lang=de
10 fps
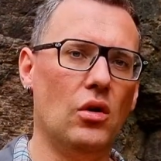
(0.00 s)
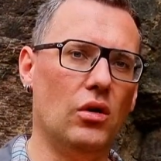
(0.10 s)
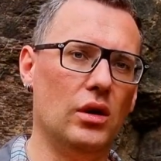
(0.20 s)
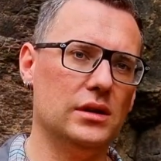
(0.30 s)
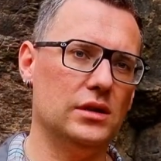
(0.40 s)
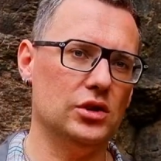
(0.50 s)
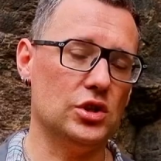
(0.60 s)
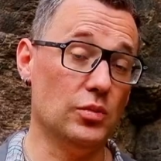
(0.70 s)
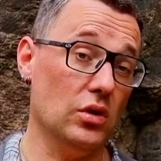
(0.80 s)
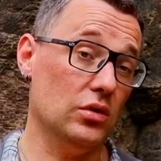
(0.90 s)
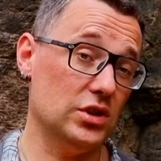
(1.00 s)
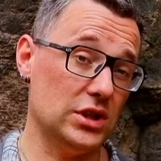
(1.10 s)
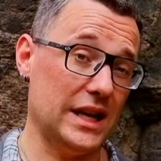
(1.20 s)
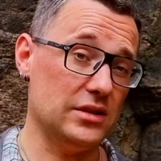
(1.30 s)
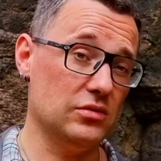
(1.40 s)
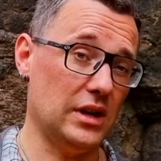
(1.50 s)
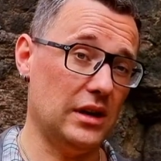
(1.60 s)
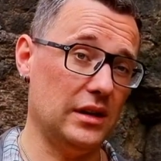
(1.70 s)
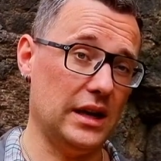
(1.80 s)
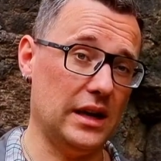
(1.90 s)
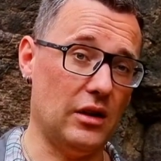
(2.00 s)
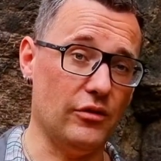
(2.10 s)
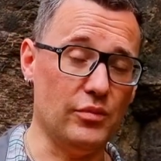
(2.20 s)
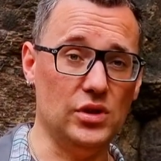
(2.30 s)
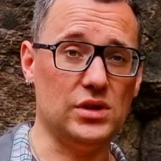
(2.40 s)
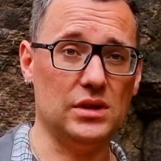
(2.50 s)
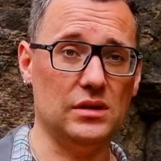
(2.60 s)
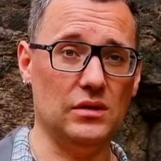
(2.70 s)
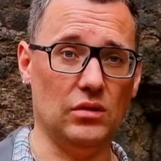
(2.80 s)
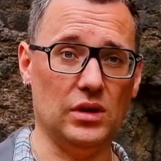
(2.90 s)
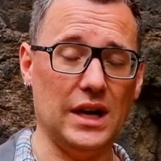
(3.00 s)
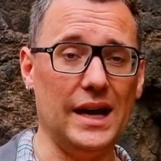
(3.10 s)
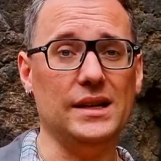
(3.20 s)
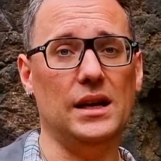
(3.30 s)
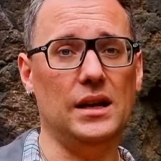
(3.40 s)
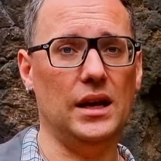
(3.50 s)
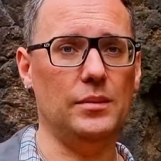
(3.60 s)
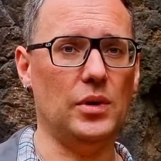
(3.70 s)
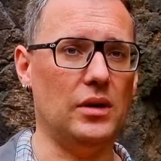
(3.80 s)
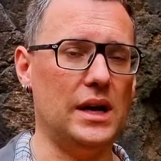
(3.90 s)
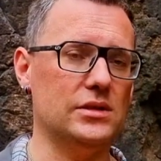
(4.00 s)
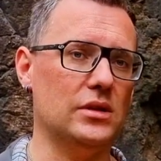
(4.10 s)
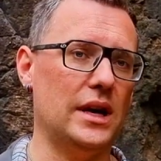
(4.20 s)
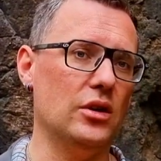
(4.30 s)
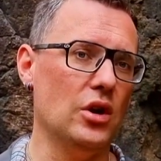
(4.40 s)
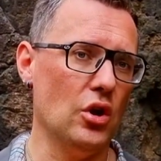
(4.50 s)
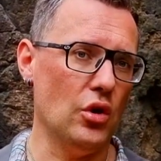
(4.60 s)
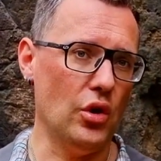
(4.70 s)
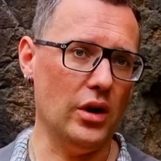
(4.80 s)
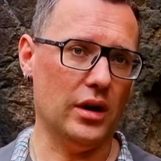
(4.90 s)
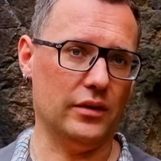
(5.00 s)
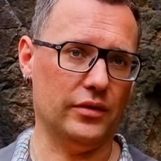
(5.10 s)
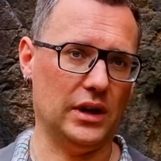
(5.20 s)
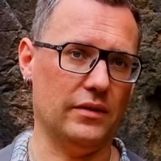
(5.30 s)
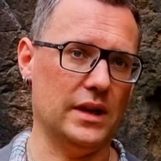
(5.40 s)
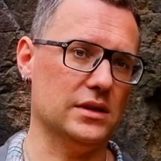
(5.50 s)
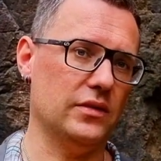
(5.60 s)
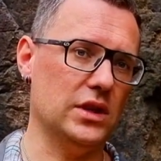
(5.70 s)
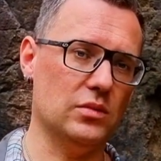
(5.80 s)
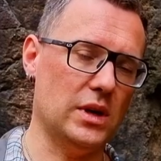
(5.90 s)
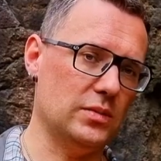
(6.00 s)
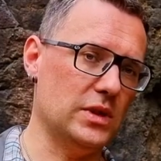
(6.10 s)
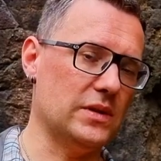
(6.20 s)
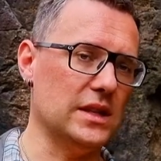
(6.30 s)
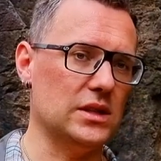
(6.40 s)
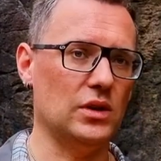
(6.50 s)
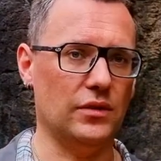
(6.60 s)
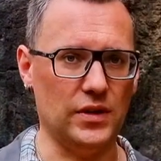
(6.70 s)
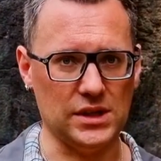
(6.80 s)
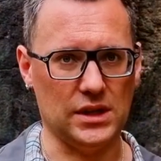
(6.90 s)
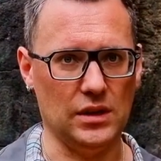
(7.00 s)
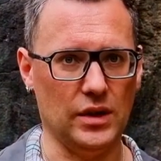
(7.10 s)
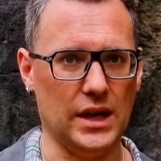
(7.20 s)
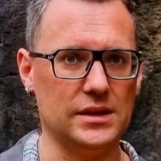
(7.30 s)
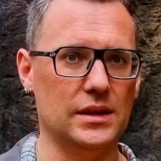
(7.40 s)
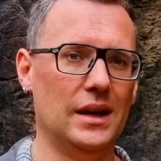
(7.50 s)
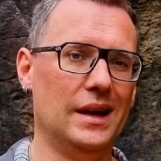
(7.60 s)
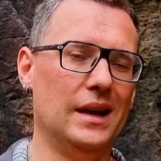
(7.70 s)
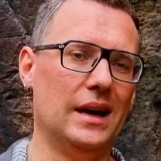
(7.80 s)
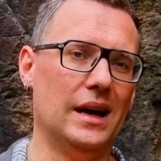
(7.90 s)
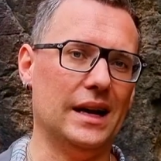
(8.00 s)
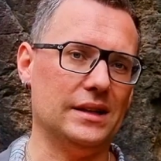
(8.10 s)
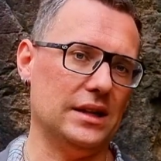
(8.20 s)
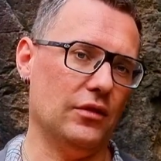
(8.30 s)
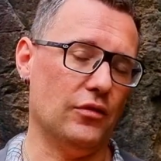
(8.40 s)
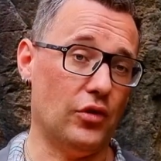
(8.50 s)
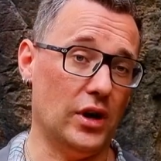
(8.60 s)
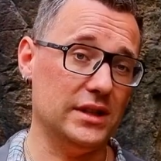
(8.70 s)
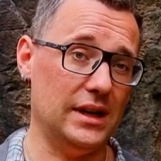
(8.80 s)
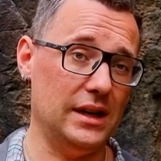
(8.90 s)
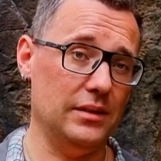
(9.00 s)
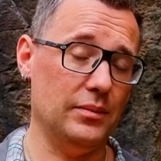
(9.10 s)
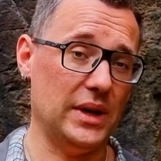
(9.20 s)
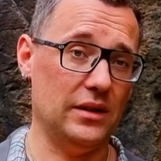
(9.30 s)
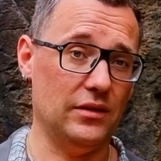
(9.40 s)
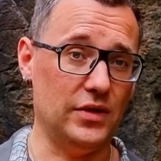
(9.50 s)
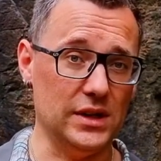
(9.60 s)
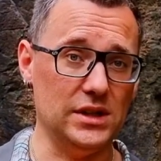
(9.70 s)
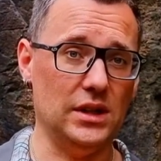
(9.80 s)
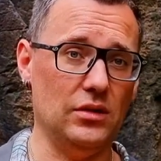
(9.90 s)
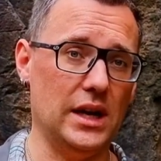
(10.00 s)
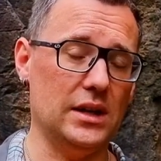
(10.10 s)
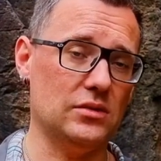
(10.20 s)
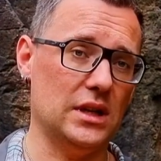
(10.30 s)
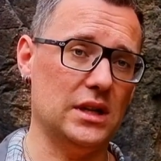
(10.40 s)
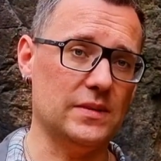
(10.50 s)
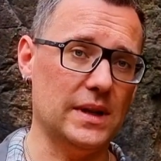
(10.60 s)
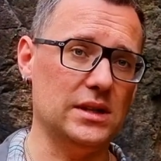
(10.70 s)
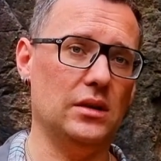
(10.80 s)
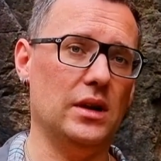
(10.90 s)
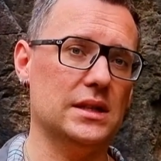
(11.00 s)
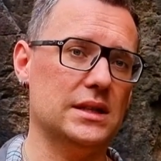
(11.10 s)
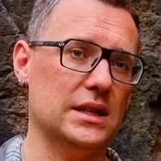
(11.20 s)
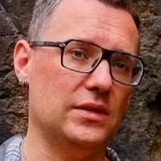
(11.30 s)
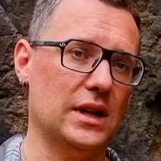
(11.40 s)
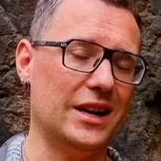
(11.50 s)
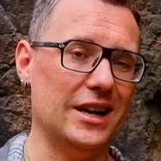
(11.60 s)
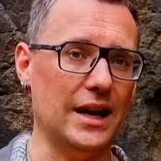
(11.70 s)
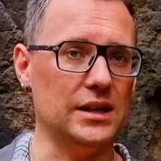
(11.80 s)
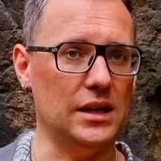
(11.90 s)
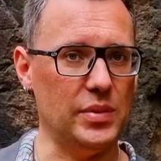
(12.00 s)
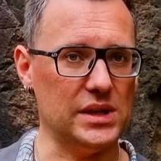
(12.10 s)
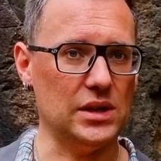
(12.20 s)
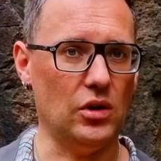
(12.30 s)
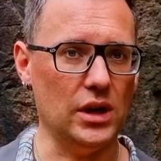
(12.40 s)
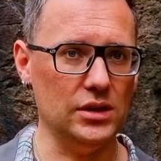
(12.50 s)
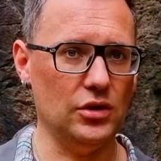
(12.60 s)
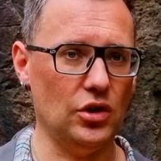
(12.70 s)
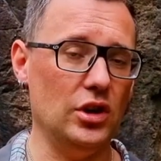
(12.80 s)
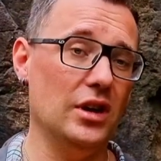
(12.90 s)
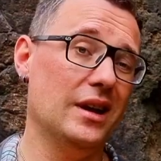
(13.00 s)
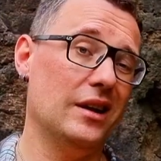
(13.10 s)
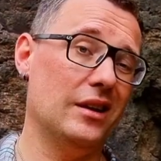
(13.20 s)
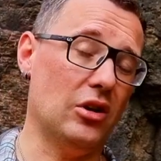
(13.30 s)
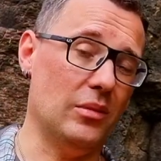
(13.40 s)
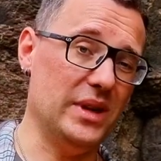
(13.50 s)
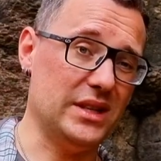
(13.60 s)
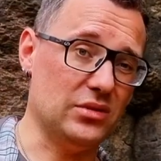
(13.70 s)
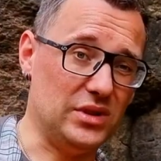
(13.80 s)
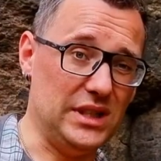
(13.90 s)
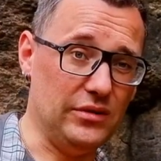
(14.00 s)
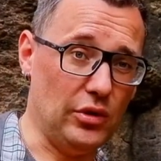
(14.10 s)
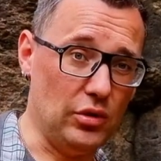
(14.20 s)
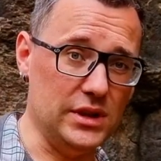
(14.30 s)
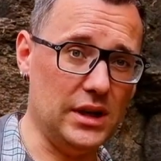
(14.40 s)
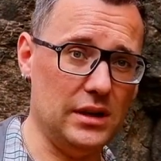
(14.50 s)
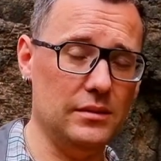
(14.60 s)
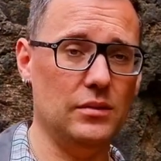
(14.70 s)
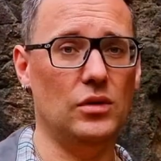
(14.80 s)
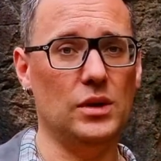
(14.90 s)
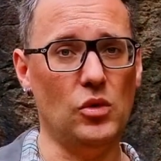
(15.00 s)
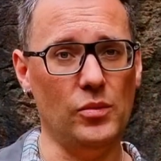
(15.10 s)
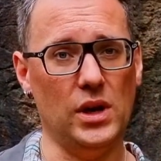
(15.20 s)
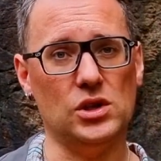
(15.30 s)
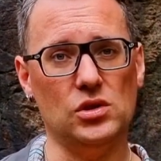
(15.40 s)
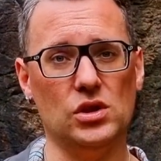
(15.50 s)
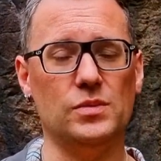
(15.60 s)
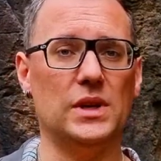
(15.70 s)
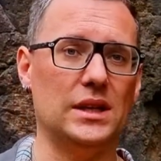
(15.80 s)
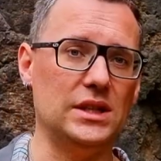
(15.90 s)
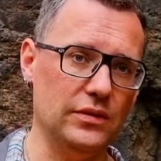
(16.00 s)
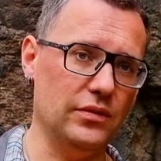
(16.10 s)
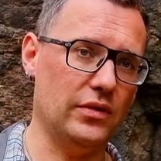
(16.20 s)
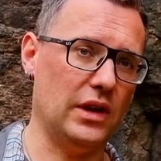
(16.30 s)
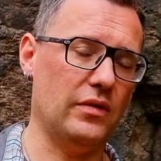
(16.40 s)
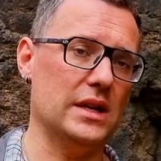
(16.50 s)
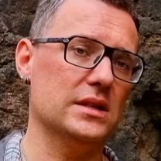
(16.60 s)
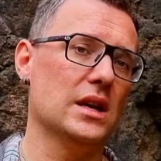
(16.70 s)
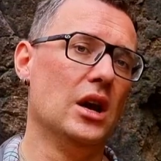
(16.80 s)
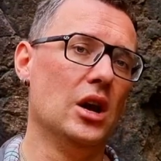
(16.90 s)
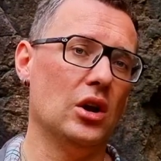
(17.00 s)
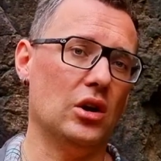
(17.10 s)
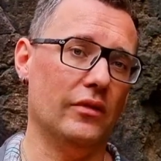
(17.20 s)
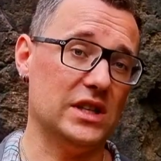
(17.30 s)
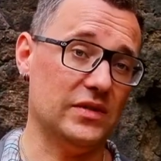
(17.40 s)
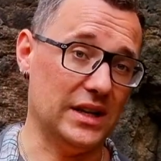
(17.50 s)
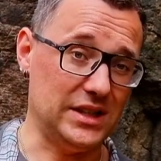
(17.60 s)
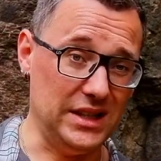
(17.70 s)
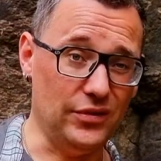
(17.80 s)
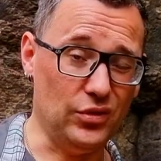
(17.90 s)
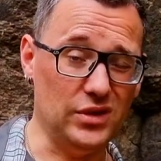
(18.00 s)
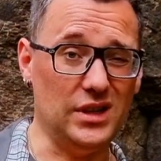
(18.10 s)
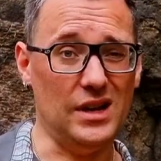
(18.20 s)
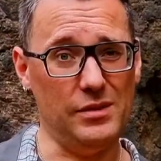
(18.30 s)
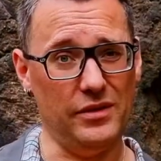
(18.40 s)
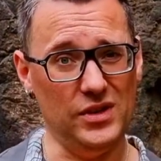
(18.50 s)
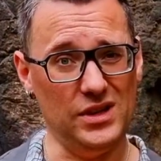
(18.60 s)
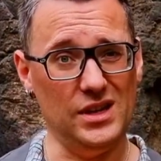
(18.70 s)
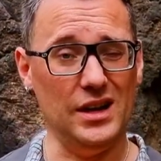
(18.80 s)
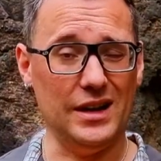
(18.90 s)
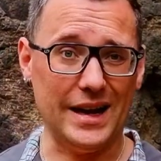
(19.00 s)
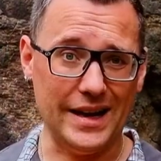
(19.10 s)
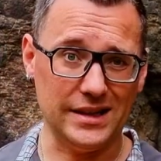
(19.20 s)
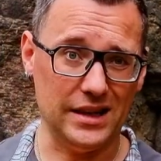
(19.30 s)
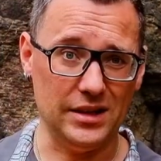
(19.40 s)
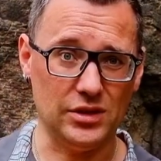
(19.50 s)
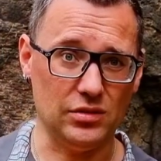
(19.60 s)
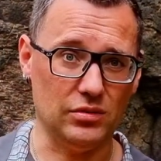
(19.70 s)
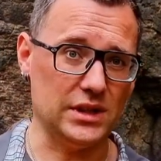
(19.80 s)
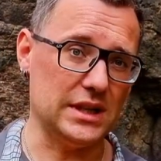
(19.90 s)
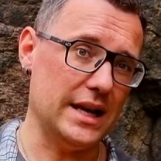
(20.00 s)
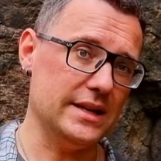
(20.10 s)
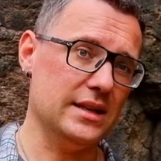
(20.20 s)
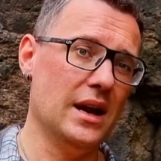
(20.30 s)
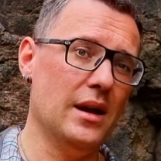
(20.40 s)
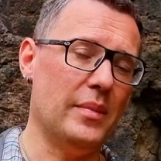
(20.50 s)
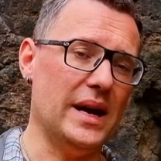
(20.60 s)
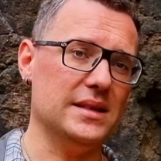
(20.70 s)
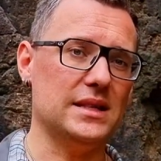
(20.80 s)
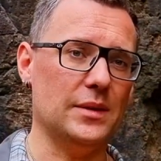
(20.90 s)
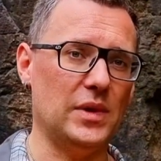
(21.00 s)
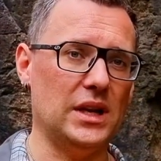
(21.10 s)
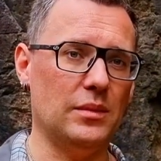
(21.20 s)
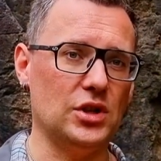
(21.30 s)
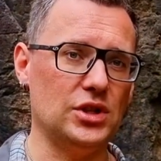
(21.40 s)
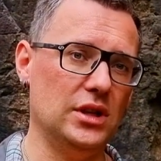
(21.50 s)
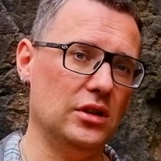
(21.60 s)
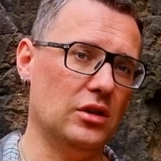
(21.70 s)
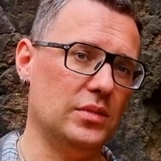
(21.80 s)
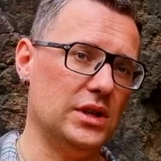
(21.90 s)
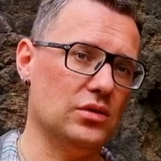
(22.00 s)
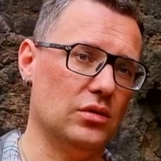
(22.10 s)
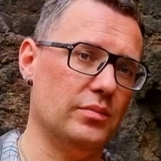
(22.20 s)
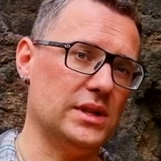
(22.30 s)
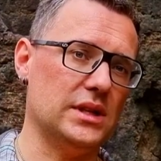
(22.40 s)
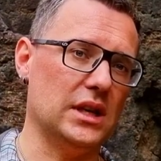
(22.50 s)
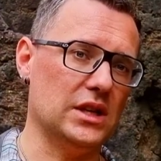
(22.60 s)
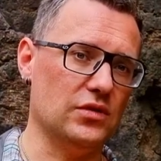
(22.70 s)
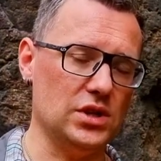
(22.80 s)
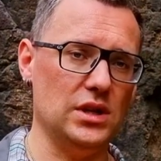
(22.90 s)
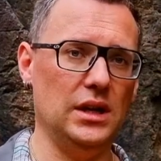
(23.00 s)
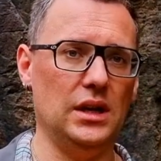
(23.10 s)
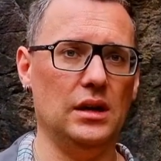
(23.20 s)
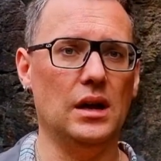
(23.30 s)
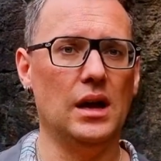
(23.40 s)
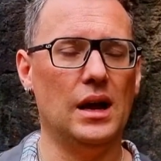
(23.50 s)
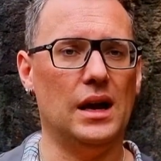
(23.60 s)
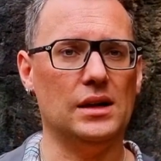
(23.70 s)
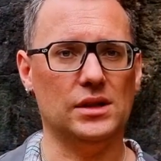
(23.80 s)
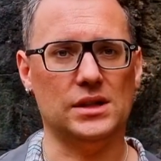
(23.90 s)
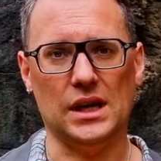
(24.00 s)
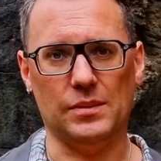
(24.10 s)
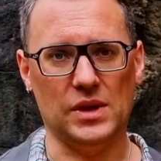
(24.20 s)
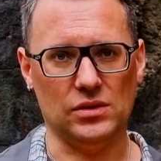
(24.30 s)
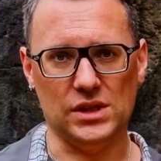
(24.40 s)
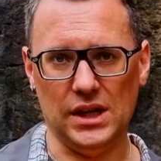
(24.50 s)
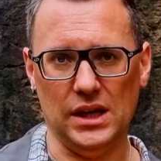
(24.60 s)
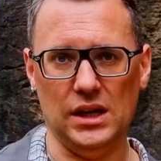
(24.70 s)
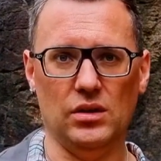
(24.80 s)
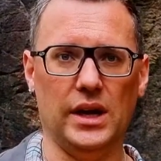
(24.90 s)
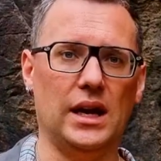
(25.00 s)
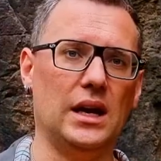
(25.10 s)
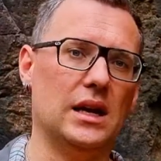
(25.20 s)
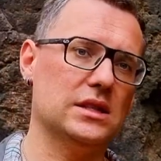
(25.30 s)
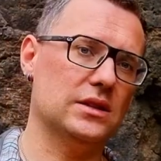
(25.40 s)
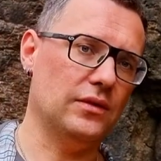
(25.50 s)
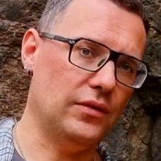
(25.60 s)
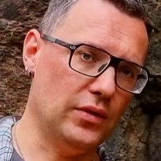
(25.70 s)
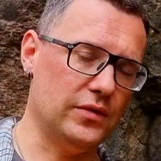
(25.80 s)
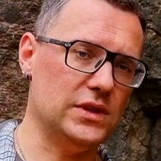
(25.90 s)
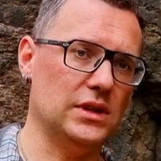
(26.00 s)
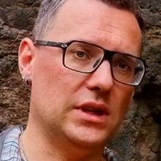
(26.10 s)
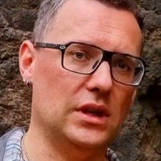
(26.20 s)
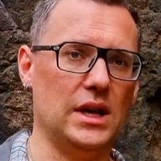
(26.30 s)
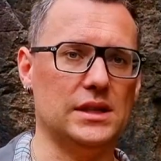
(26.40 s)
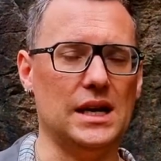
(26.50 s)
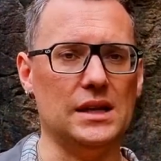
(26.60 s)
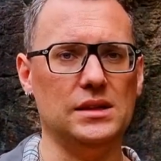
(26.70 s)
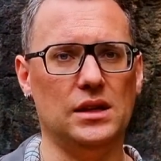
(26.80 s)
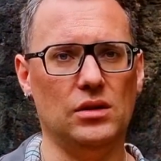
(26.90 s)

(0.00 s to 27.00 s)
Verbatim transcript: Und ein Schmuck- und Schatzsucher, der auf Münzen und Kleinteile geht, braucht also eine höhere Frequenz, wie zum Beispiel 20 oder 40 Kilohertz. Hat den Vorteil bei den 40 Kilohertz oder den 20 Kilohertz, dass wir Kleinteile besser orten können kommen nicht so tief runter und im Umkehrschluss mit einer tiefen Frequenz kommen wir zwar tief runter, aber finden die Kleinteile nicht so gut. Das heißt, meistens hat man dann Maschinen genommen, die so ein bisschen dazwischen liegen, also ich sag mal so 10 kHz, 15 kHz, 18